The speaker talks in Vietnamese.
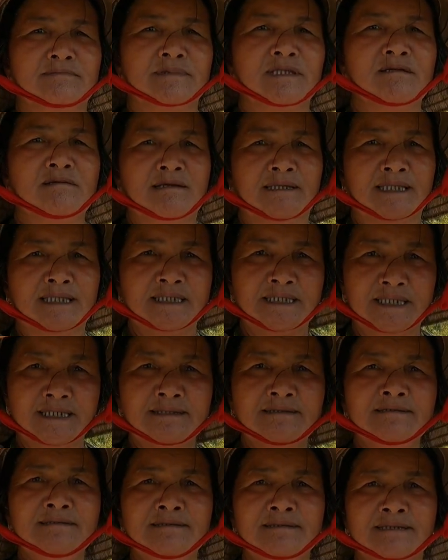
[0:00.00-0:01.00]
đó là cái
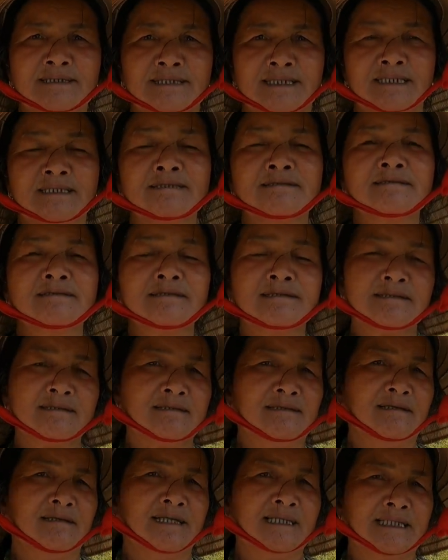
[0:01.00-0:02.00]
chính ngày xưa
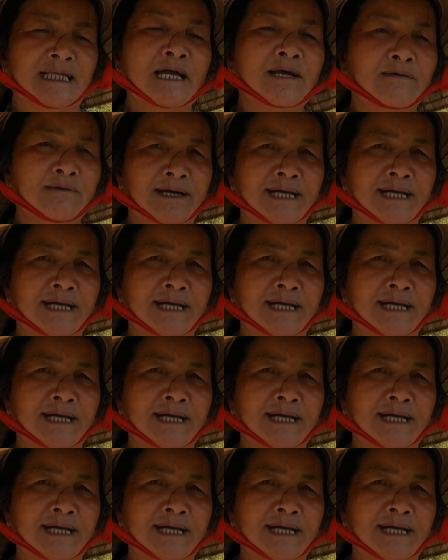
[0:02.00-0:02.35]
người Đồ...